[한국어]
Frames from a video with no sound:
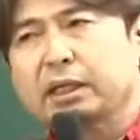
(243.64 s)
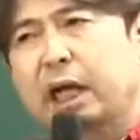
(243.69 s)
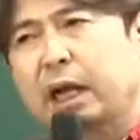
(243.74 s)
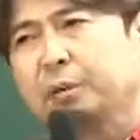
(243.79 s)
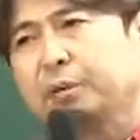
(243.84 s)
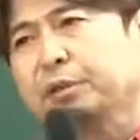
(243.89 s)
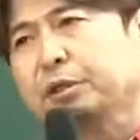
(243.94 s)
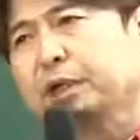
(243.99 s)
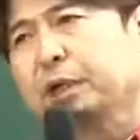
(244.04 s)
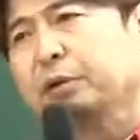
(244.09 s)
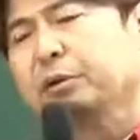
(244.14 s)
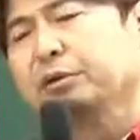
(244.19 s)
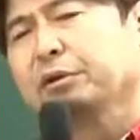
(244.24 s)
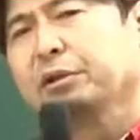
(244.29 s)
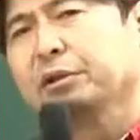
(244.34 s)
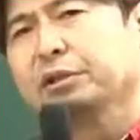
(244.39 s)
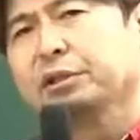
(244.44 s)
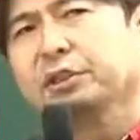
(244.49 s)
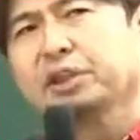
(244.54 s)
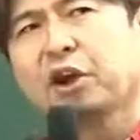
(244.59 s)
잡을
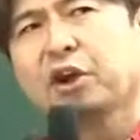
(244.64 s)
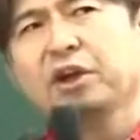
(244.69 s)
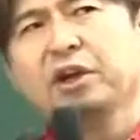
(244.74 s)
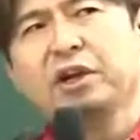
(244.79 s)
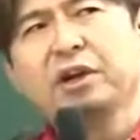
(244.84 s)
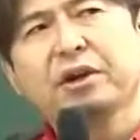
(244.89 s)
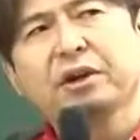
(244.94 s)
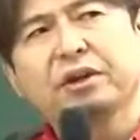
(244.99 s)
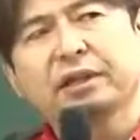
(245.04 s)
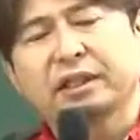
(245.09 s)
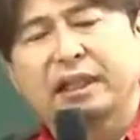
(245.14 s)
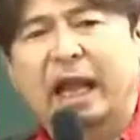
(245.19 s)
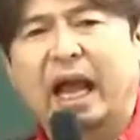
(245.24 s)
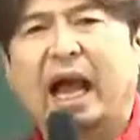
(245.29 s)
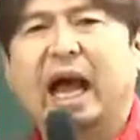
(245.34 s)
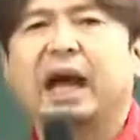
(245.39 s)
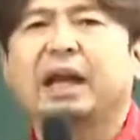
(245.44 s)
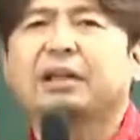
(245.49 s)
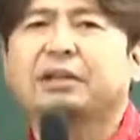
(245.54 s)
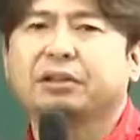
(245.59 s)
때도 전력을
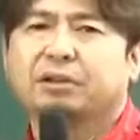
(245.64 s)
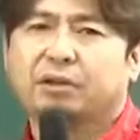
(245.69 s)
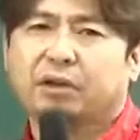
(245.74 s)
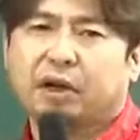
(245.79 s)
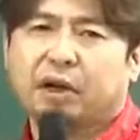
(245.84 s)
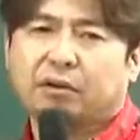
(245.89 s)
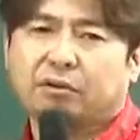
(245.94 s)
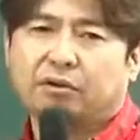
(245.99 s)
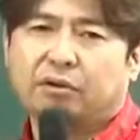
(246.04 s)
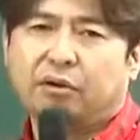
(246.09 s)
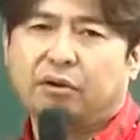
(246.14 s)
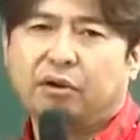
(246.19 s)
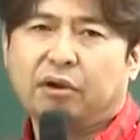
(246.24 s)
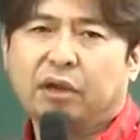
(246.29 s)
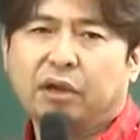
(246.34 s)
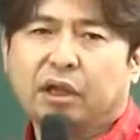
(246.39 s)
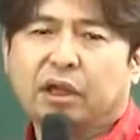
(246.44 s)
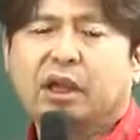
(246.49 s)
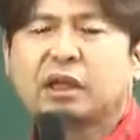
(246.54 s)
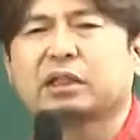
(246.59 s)
다하는 거라고.
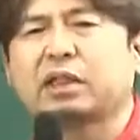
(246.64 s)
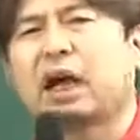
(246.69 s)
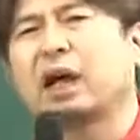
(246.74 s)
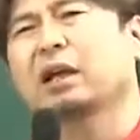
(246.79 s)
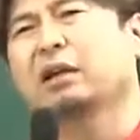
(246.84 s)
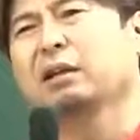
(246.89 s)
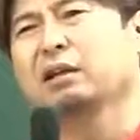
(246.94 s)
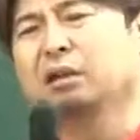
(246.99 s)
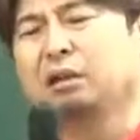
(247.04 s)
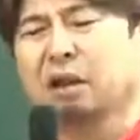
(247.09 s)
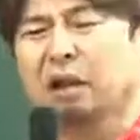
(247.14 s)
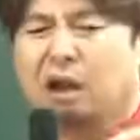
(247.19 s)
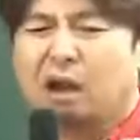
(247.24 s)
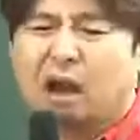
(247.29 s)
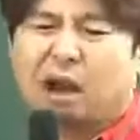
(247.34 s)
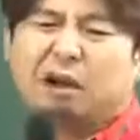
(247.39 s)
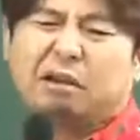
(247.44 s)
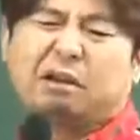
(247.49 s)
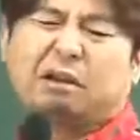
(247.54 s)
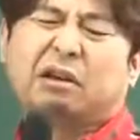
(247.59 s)
그러니까 자기는
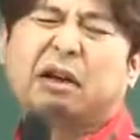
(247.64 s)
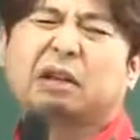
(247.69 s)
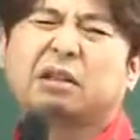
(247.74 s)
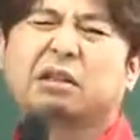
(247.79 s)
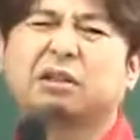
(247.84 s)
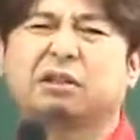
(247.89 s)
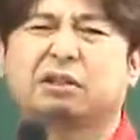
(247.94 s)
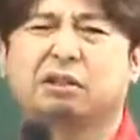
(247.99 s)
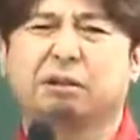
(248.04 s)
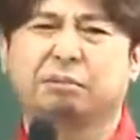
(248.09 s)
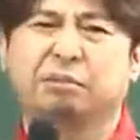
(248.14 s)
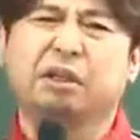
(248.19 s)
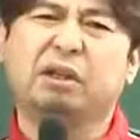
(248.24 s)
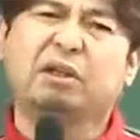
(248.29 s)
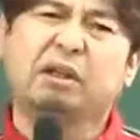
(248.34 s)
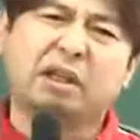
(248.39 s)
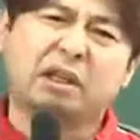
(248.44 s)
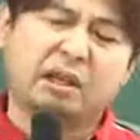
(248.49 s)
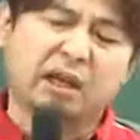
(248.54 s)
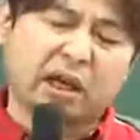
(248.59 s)
아, 이까지 시험
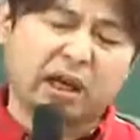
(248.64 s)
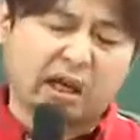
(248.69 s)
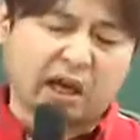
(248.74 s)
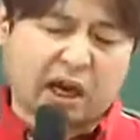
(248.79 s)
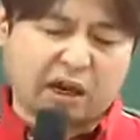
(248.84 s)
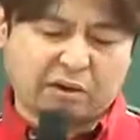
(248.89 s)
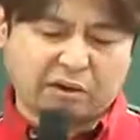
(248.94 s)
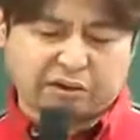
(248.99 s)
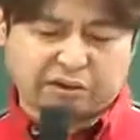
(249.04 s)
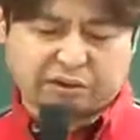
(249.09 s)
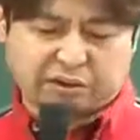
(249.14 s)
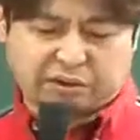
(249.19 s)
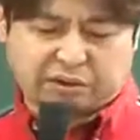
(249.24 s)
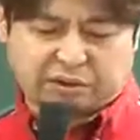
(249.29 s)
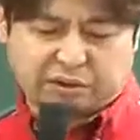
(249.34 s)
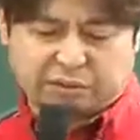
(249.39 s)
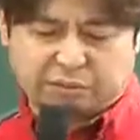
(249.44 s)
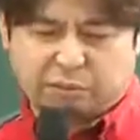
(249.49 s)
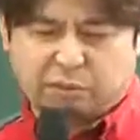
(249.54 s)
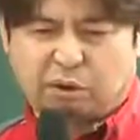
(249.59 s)
이렇게 생각을 한 거죠.
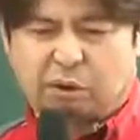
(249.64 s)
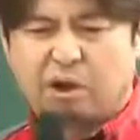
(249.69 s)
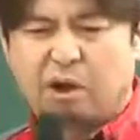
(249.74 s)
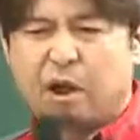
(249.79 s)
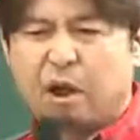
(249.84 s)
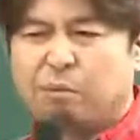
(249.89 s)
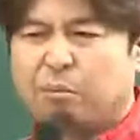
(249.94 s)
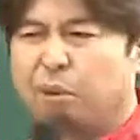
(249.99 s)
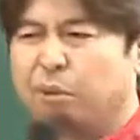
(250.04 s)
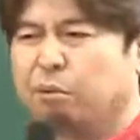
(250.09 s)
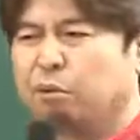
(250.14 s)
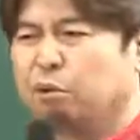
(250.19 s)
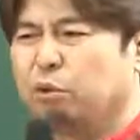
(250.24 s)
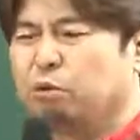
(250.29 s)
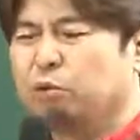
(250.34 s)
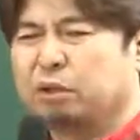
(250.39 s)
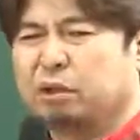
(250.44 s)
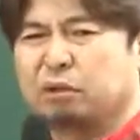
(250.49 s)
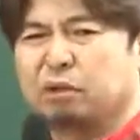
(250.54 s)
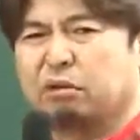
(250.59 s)
그렇죠? 뭐 보면
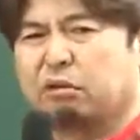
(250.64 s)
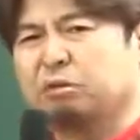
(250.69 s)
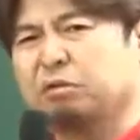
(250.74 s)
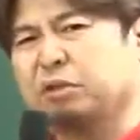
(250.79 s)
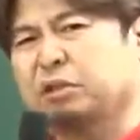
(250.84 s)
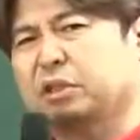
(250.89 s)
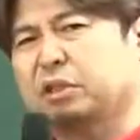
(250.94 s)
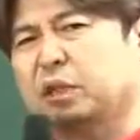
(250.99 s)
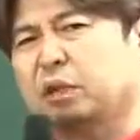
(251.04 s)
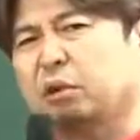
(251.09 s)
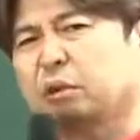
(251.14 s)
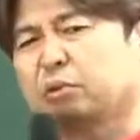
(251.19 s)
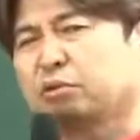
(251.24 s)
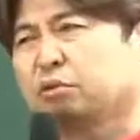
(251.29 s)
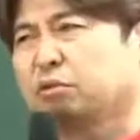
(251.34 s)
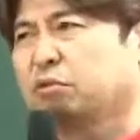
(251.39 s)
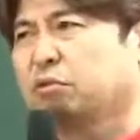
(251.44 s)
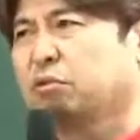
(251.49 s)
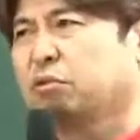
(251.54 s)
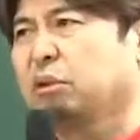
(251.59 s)
요즘에 그런 것도 있잖아.
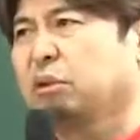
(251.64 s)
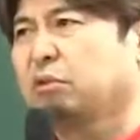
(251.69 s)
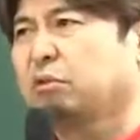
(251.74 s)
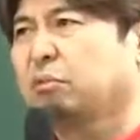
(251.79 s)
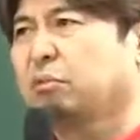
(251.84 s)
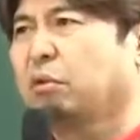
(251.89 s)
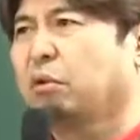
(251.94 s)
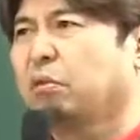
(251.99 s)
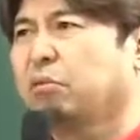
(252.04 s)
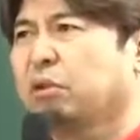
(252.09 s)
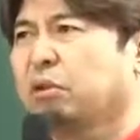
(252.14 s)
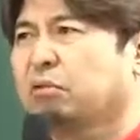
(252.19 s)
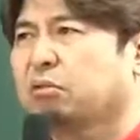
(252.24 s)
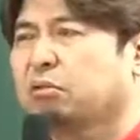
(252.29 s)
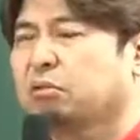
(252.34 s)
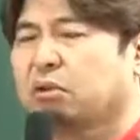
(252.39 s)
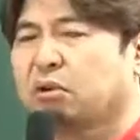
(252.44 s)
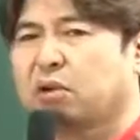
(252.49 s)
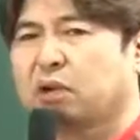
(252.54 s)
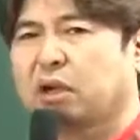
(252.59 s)
로스쿨도 있고 뭐도 있고
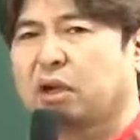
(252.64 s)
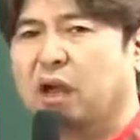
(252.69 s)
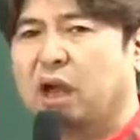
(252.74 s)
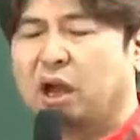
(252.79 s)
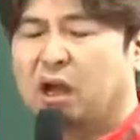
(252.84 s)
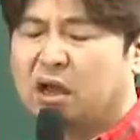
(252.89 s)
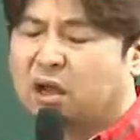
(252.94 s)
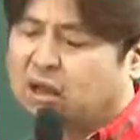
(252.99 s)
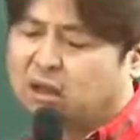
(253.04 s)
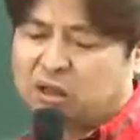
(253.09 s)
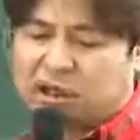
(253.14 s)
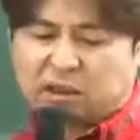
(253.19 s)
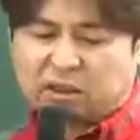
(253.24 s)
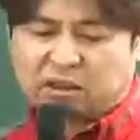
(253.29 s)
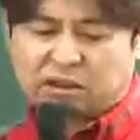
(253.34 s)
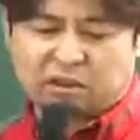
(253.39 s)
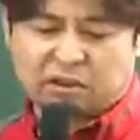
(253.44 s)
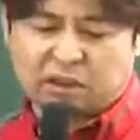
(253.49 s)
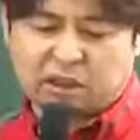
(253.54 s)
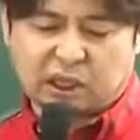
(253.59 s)
그러니까. 근데
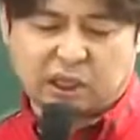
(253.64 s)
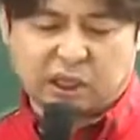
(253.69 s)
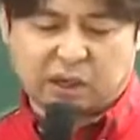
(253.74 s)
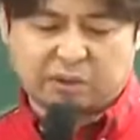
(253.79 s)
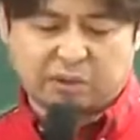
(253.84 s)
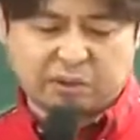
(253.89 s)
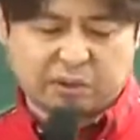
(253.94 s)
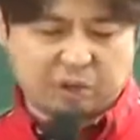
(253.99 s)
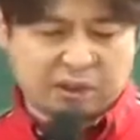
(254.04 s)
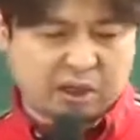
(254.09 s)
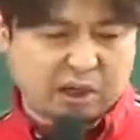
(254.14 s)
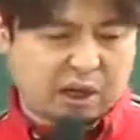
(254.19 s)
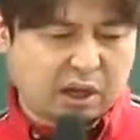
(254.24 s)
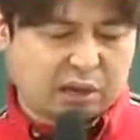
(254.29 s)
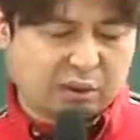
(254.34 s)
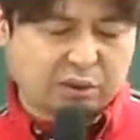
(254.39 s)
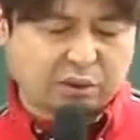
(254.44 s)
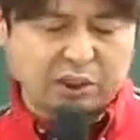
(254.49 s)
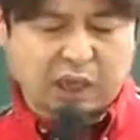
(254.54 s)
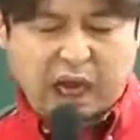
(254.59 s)
그런 사람은
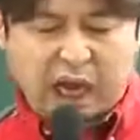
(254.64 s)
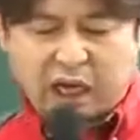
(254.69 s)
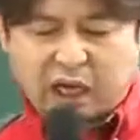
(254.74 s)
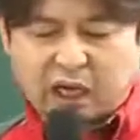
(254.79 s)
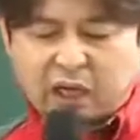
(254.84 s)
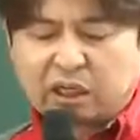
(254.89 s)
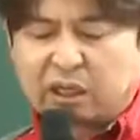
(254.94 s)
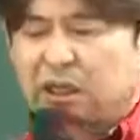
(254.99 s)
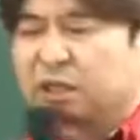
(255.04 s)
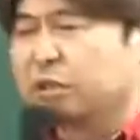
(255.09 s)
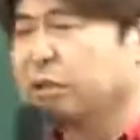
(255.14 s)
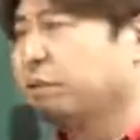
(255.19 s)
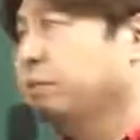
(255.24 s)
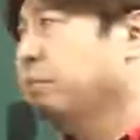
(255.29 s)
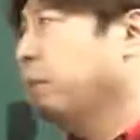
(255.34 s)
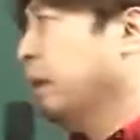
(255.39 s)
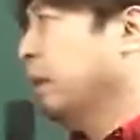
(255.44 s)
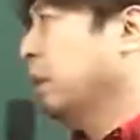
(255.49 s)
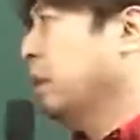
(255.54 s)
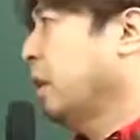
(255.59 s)
교사 안 하는 게 저는
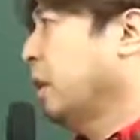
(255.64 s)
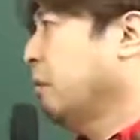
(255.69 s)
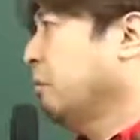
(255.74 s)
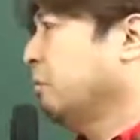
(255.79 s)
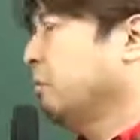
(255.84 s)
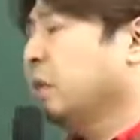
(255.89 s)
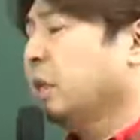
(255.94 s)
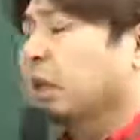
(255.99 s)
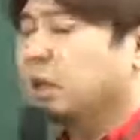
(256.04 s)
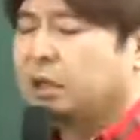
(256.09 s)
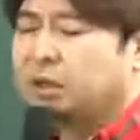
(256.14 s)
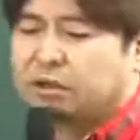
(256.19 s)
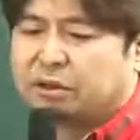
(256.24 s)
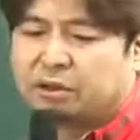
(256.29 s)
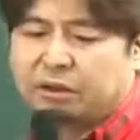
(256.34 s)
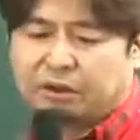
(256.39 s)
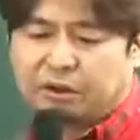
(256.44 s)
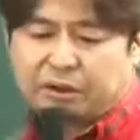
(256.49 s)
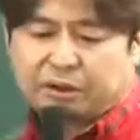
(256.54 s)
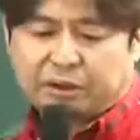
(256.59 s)
맞다라고 생각이
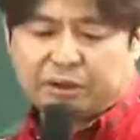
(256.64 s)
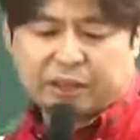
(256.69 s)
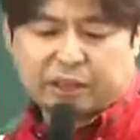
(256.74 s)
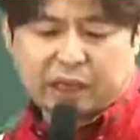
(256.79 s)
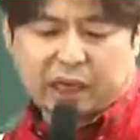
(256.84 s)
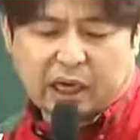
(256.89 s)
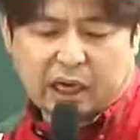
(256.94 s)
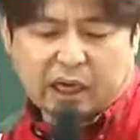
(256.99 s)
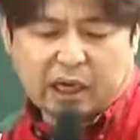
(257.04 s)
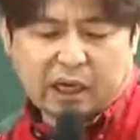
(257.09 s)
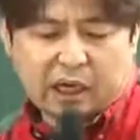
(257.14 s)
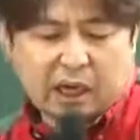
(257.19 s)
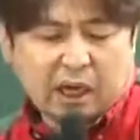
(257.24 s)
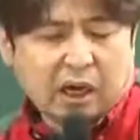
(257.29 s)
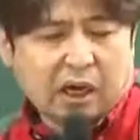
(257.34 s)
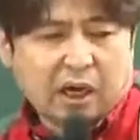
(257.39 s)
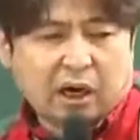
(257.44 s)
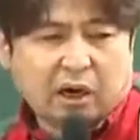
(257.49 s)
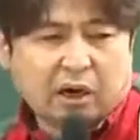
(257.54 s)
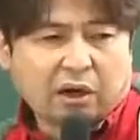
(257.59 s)
들어요. 자,
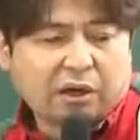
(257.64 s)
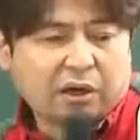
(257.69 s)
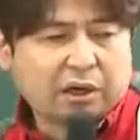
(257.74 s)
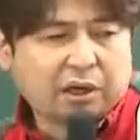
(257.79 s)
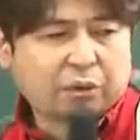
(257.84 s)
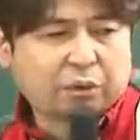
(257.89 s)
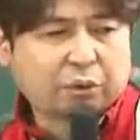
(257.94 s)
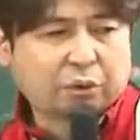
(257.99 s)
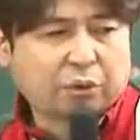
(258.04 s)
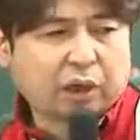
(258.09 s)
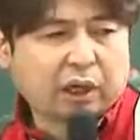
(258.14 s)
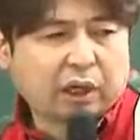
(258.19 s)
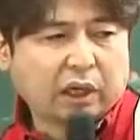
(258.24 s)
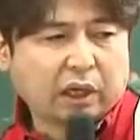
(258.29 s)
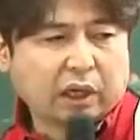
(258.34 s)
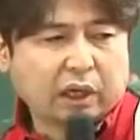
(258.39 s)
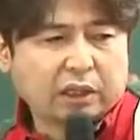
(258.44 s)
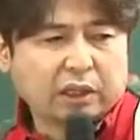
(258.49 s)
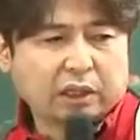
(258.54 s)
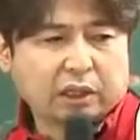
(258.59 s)
그리고 또
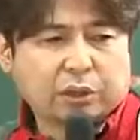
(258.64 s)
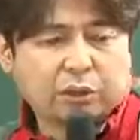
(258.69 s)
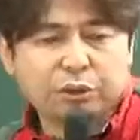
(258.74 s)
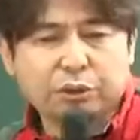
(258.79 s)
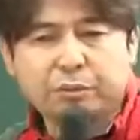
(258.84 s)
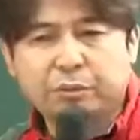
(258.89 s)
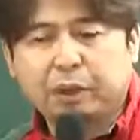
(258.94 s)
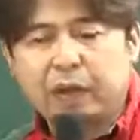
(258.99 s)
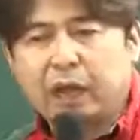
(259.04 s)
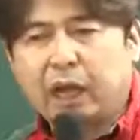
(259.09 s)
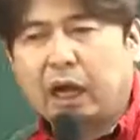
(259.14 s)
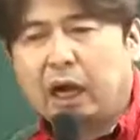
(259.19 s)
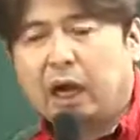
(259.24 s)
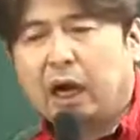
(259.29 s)
하나, 이제 요즘에